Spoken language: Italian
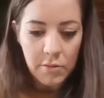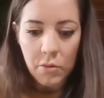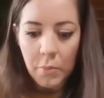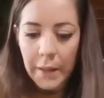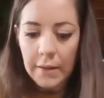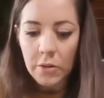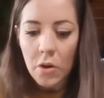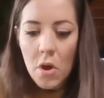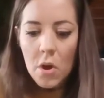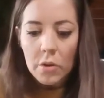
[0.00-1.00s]

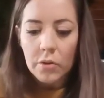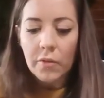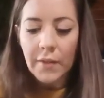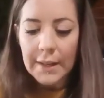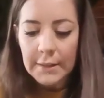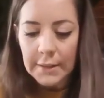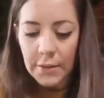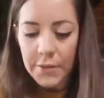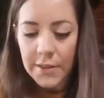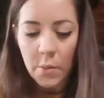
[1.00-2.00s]
Sgomento, don
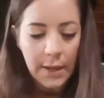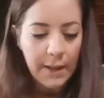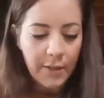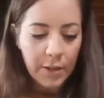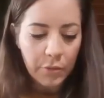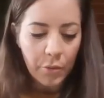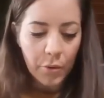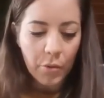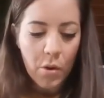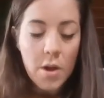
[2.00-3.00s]
Valentino si guardava
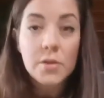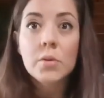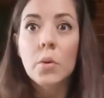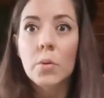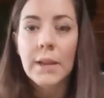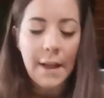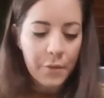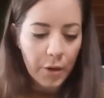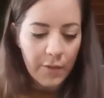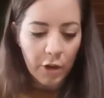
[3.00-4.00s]
intorno,
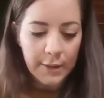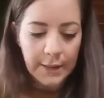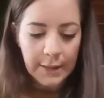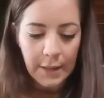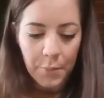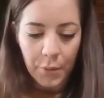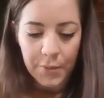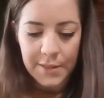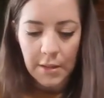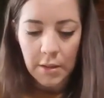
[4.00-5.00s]
scrutando le volte
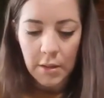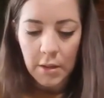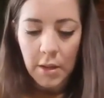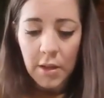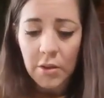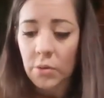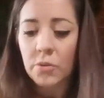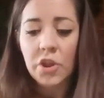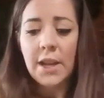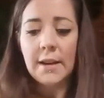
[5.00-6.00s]
tenebrose. Dio
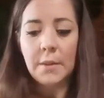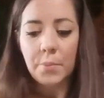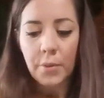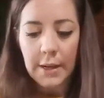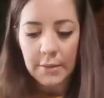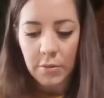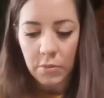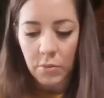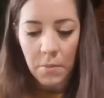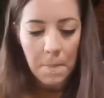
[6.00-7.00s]
non c'era neppure
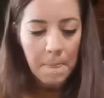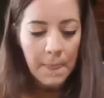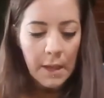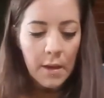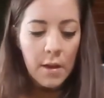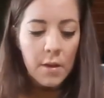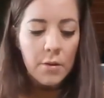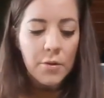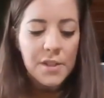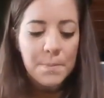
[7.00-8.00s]
lassù.
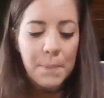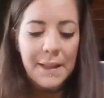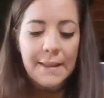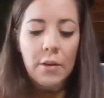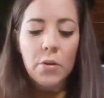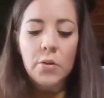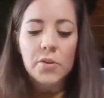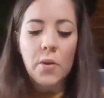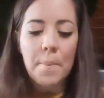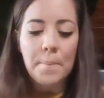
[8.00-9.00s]
Lo
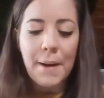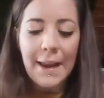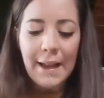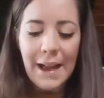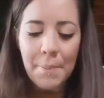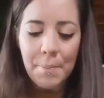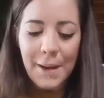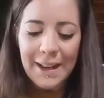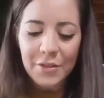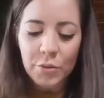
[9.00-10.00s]
spettacoloso appala-
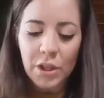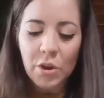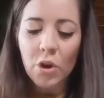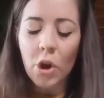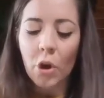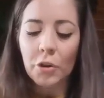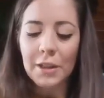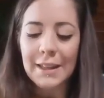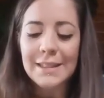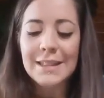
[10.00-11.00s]
apparato di
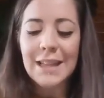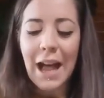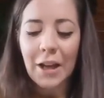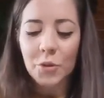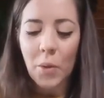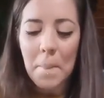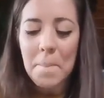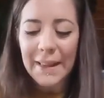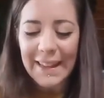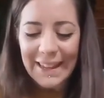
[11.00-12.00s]
colonne, statue,
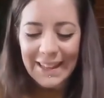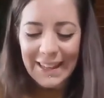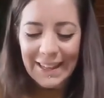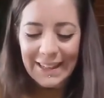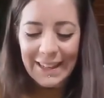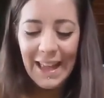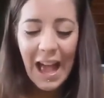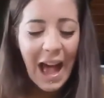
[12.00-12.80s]
baldacchini,